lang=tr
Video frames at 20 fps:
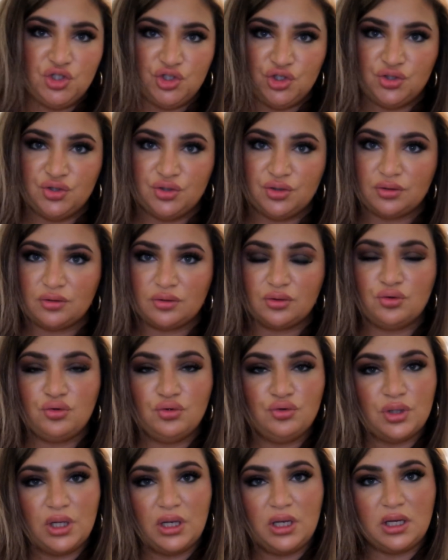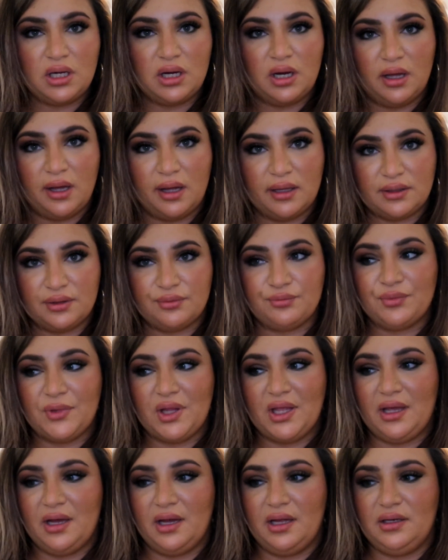kış gündelik
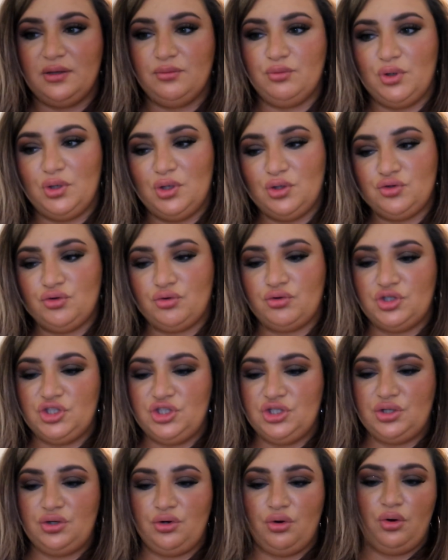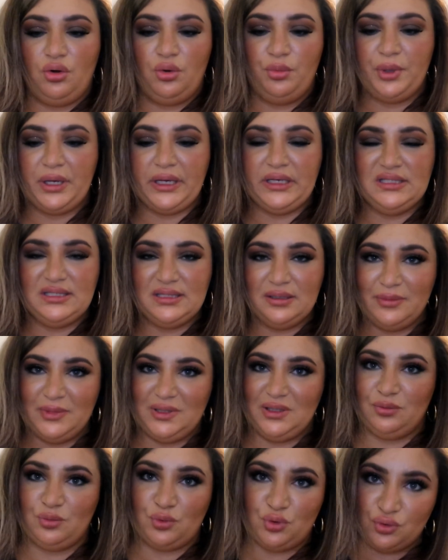hayatımda yani böyle çok şık olmak
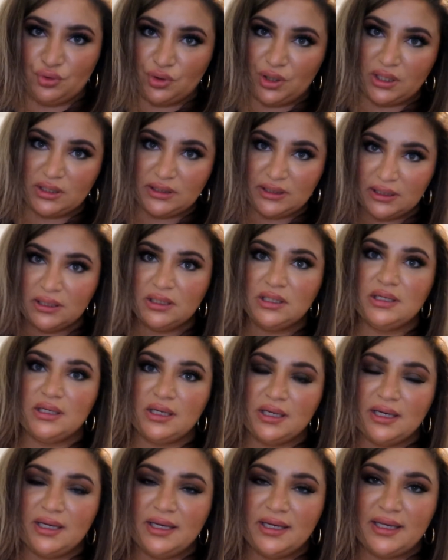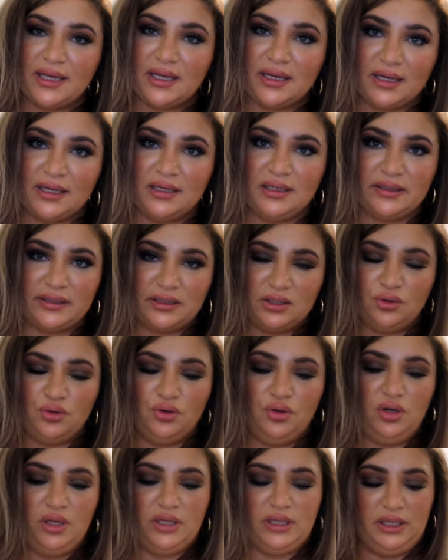istemediğim günlerde
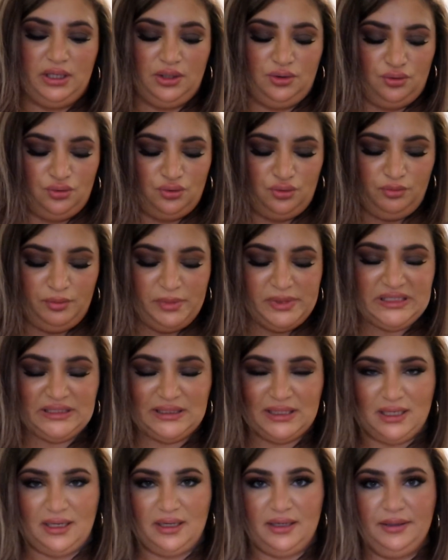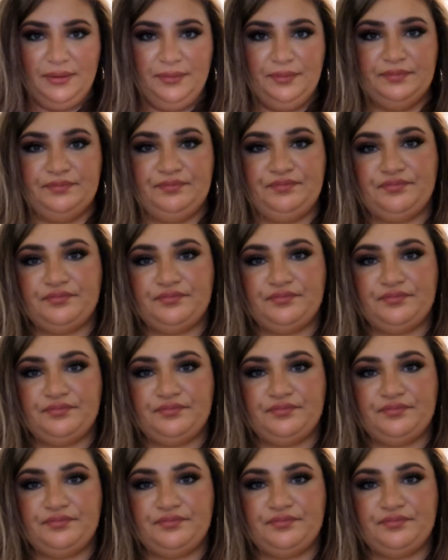genellikle öyle giyiniyorum. Mesela